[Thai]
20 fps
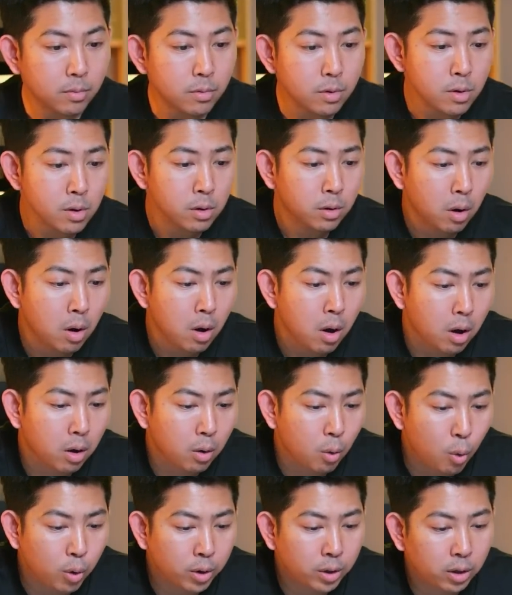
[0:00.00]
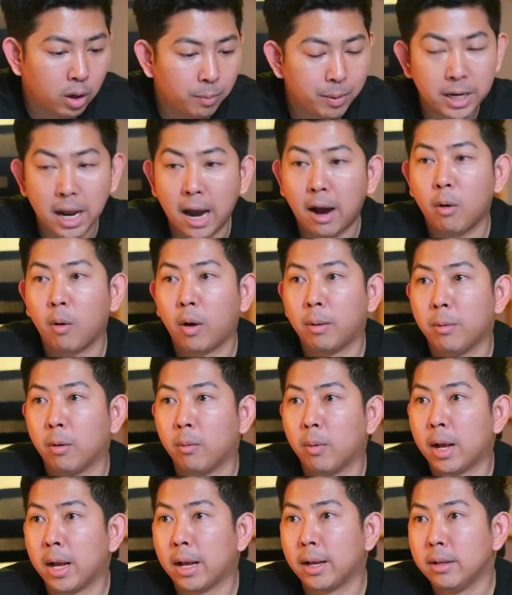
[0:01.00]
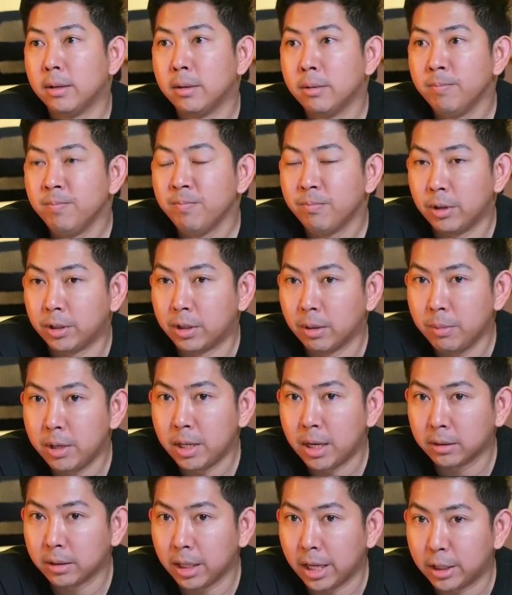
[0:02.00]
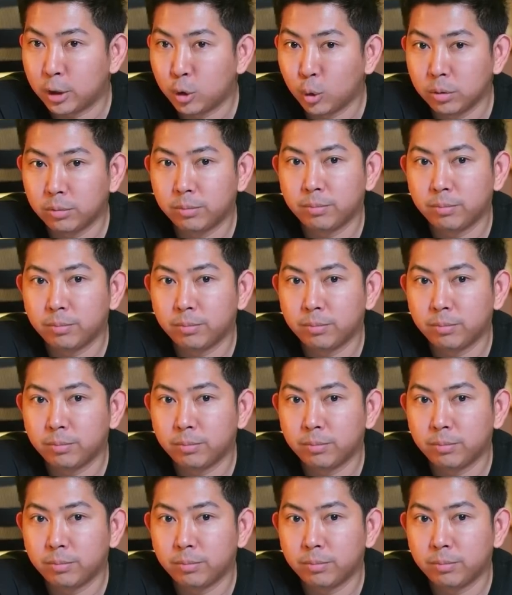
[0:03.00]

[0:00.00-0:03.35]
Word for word: ก็คนก็ไปเดากันบอกว่า เดี๋ยวจะมีนักเตะชุด